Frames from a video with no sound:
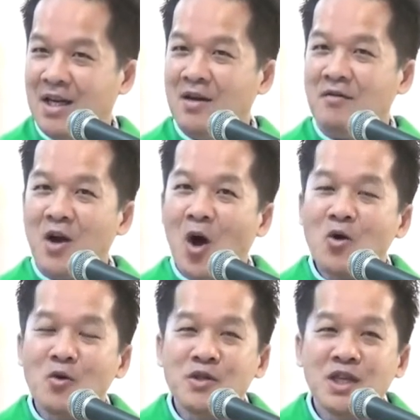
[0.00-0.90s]
Và đó
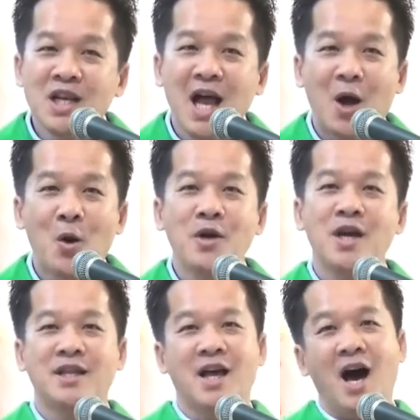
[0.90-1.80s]
cũng chính là ngôi
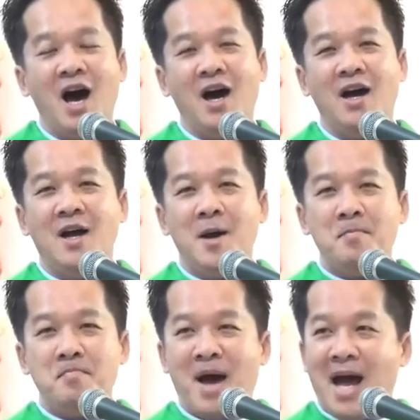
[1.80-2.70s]
đền thờ
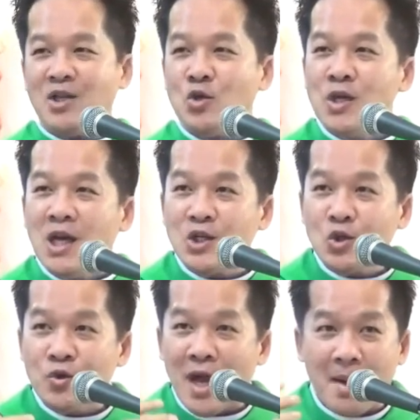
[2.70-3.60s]
mà Chúa
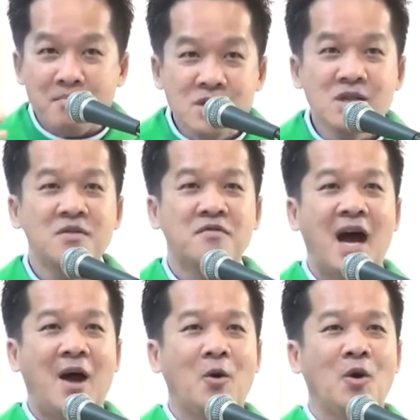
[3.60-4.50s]
Giêsu đã bước
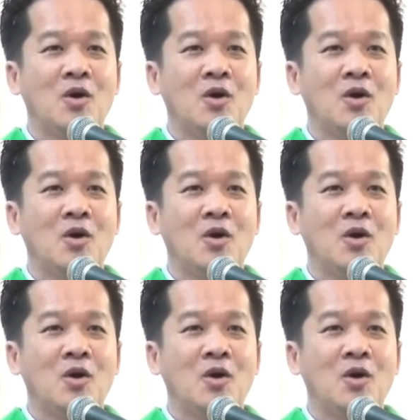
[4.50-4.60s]
vào,